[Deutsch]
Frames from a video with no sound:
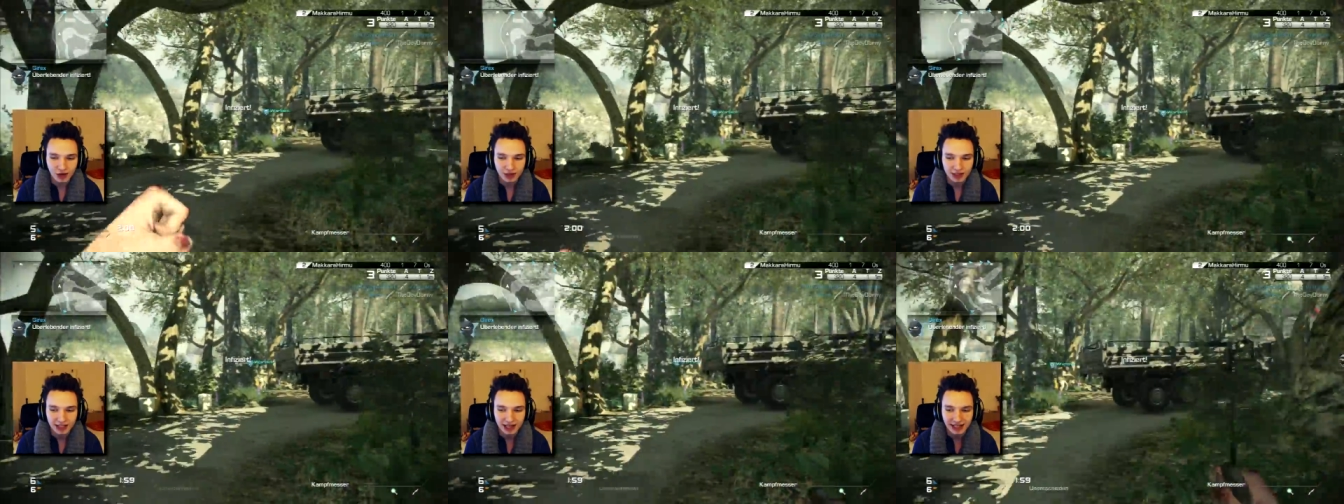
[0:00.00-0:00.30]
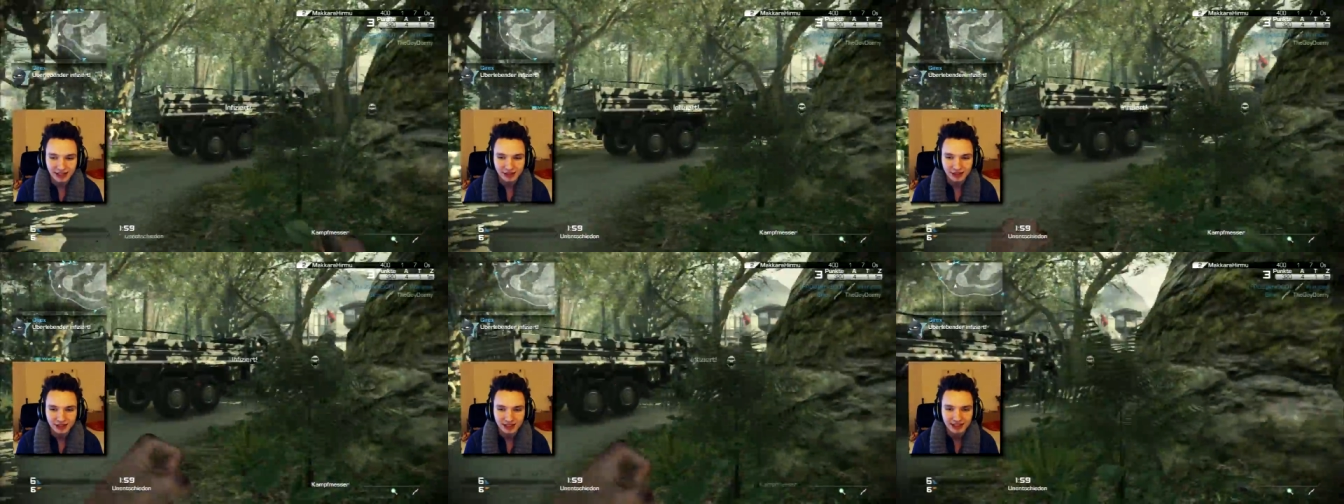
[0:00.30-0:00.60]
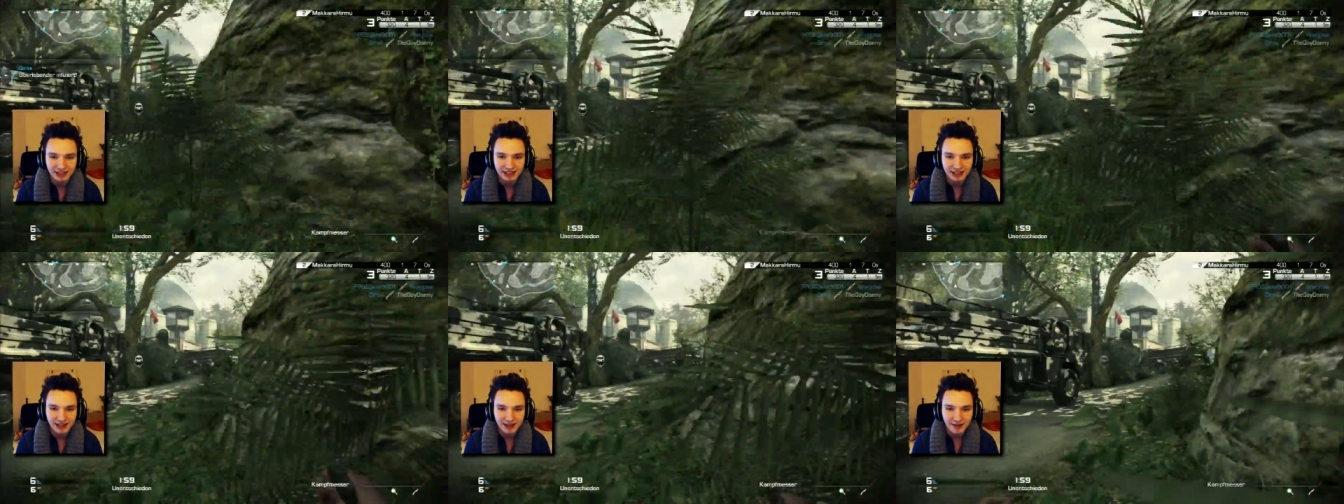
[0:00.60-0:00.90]
Leute. Lass uns
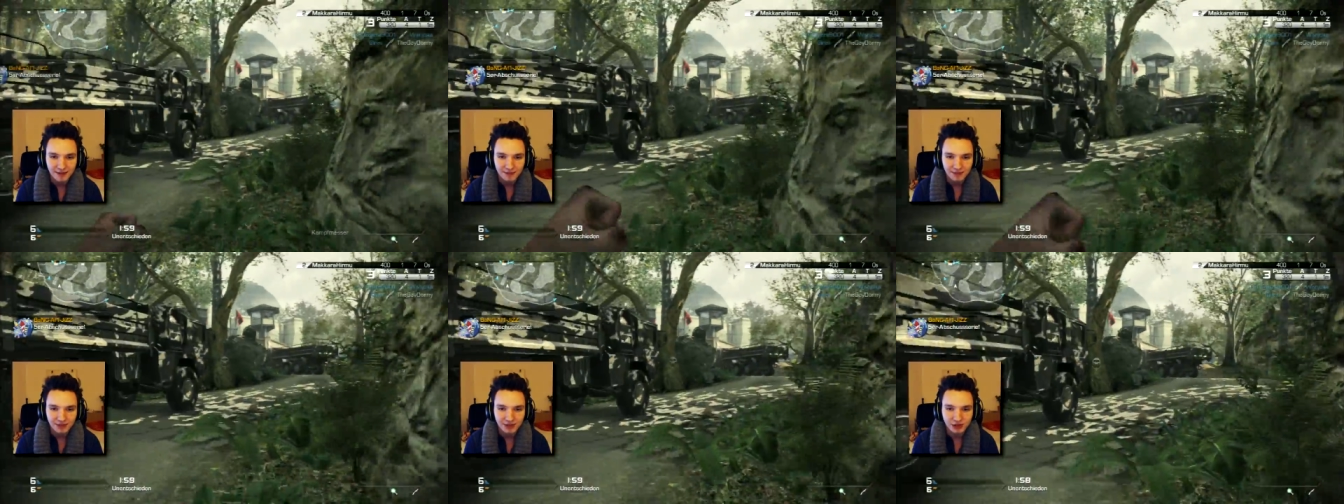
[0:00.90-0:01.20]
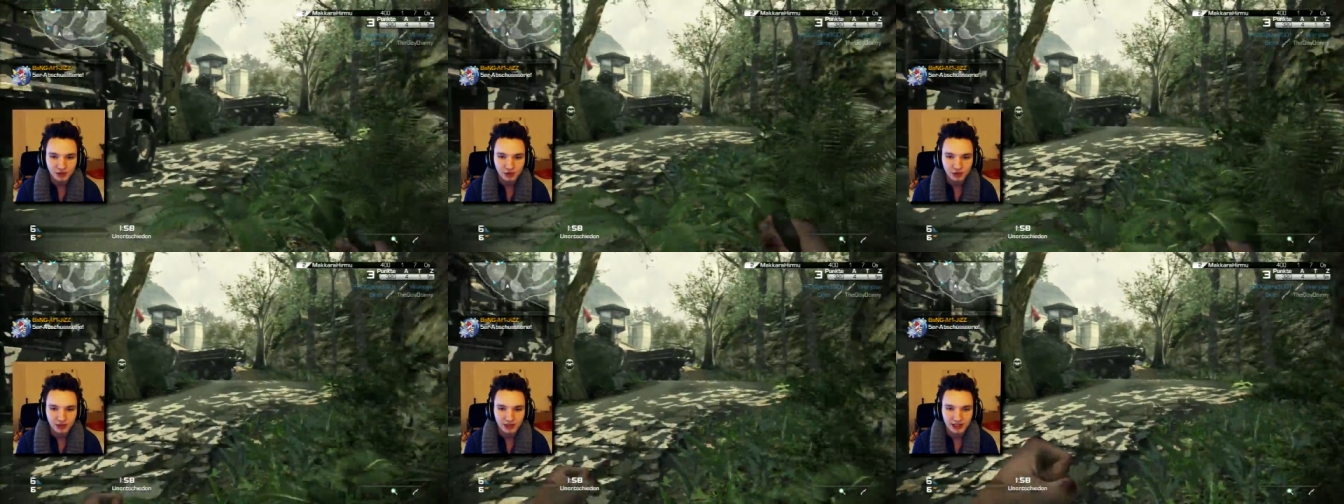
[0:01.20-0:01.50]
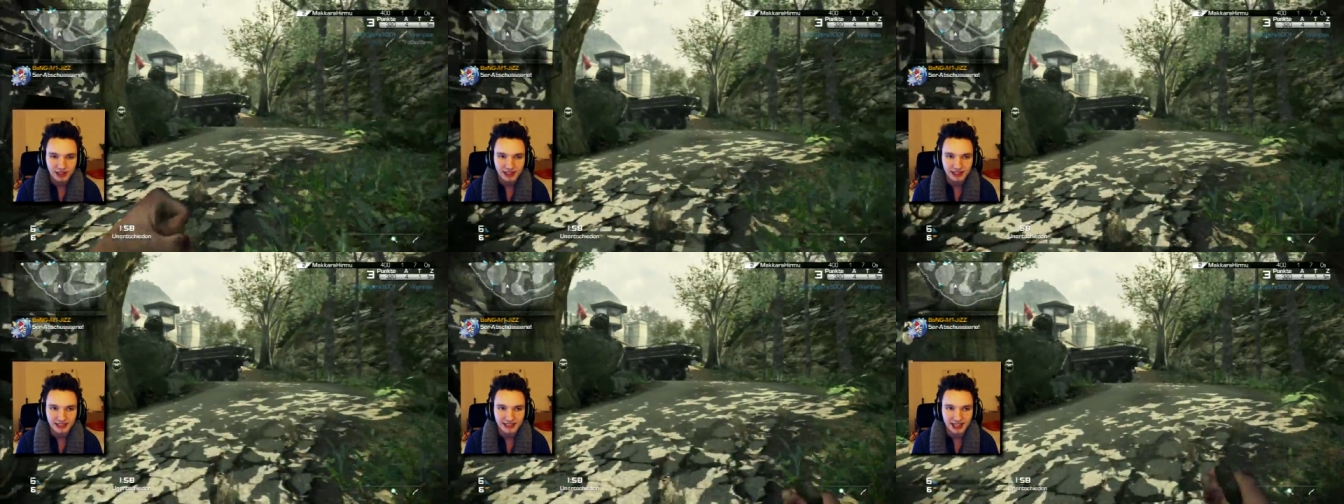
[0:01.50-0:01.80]
jetzt versuchen,
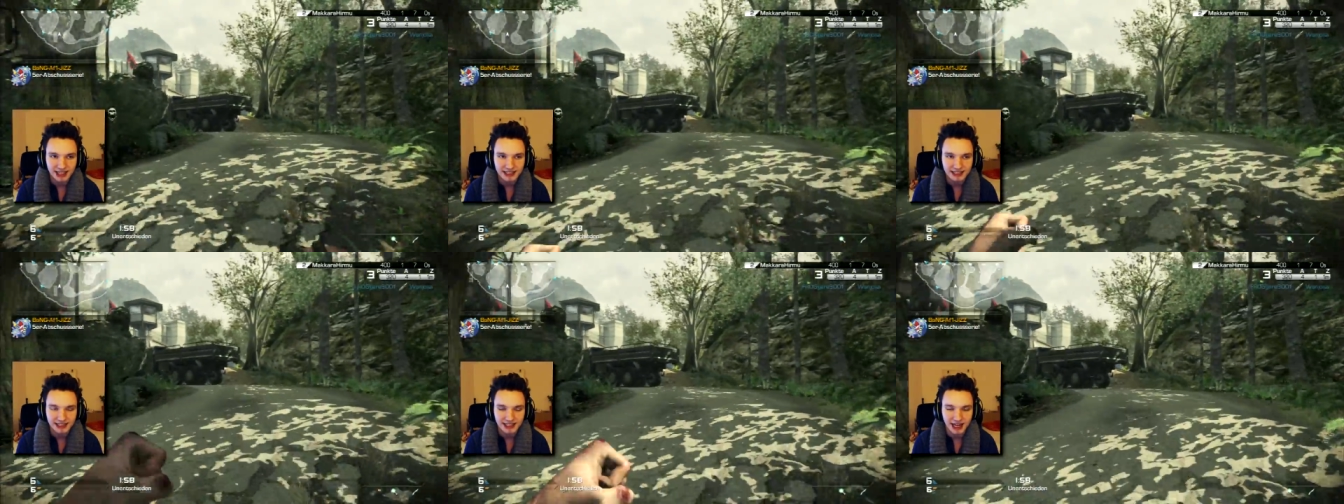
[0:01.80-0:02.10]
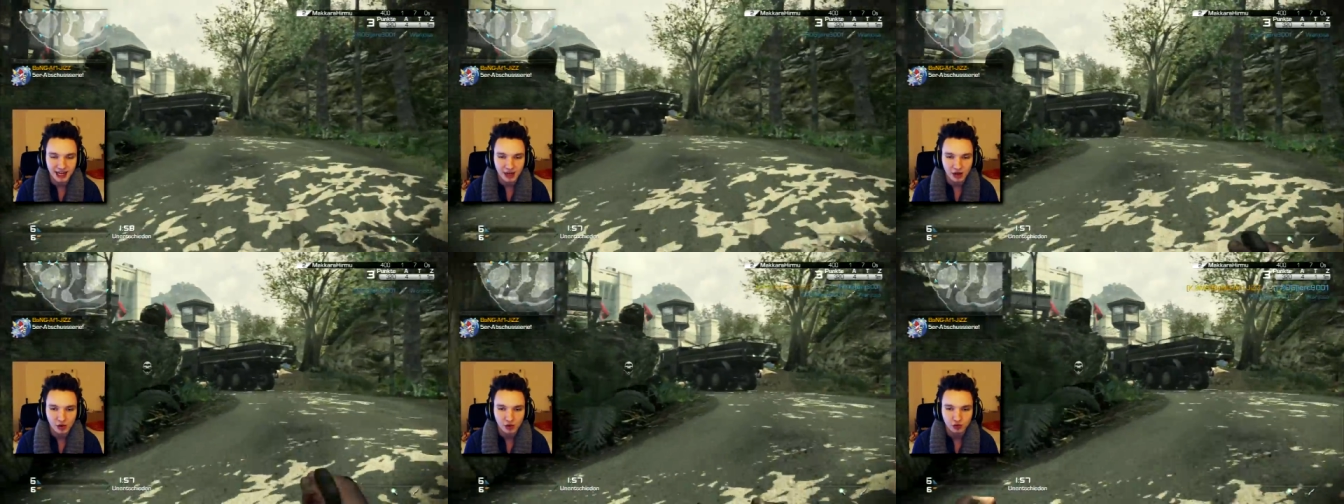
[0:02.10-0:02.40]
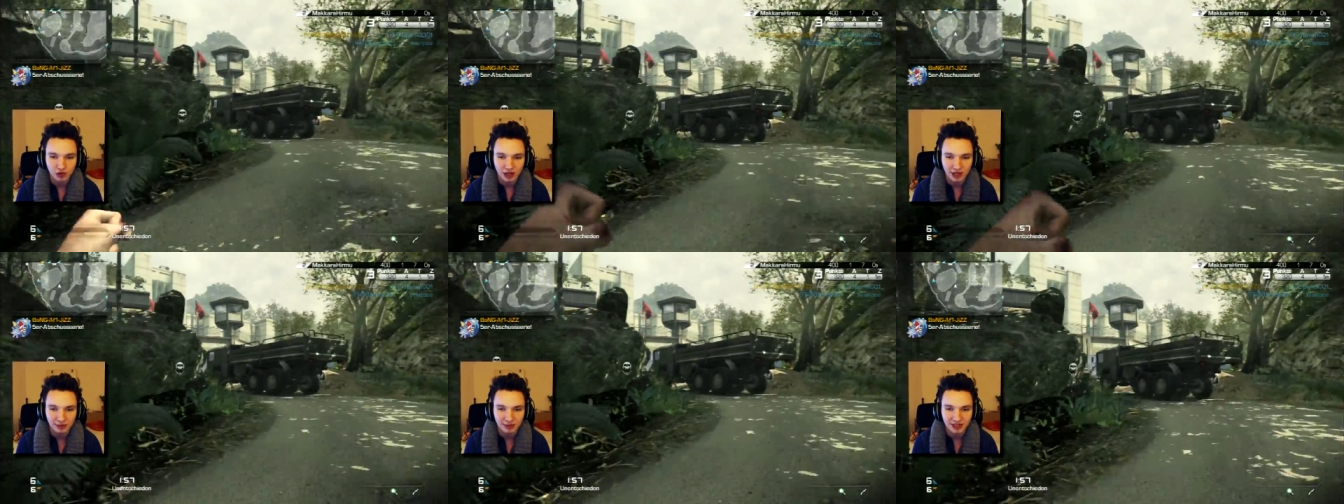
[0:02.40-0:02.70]
äh, die anderen auch
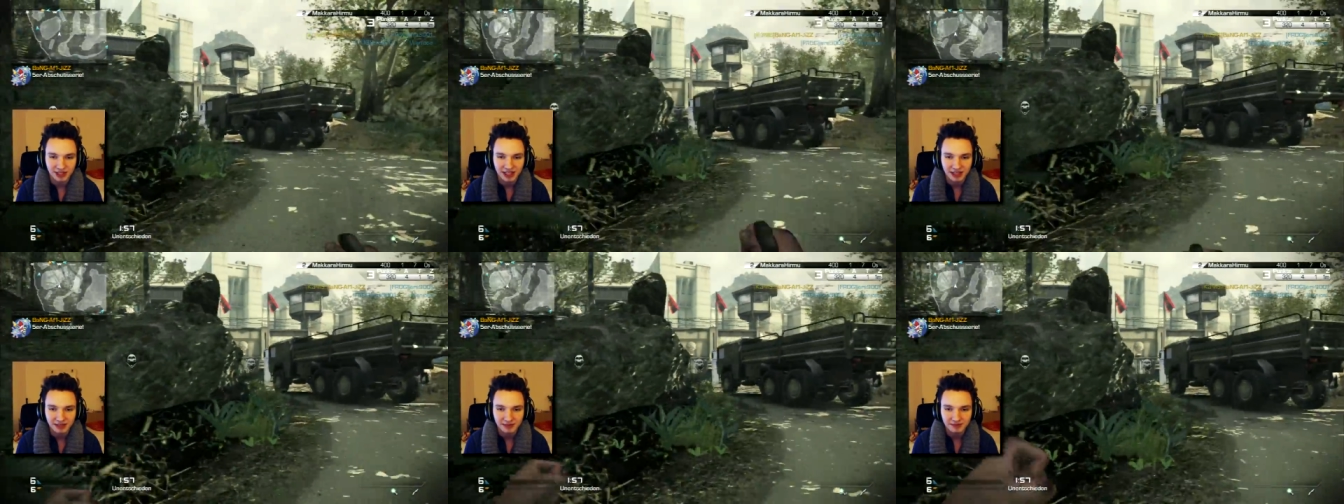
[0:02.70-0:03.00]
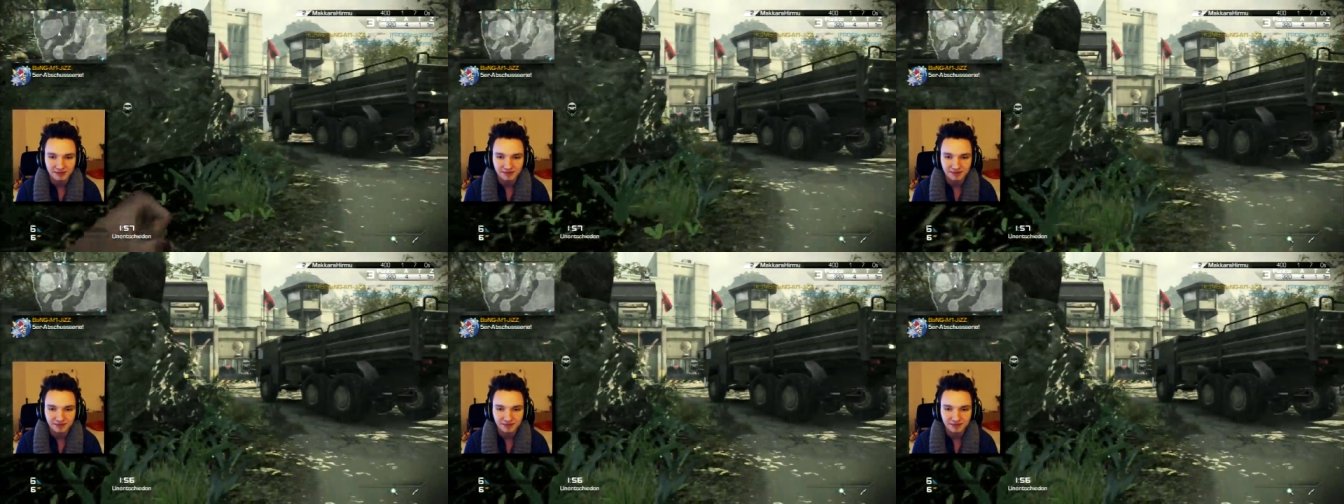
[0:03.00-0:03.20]
zu eliminieren.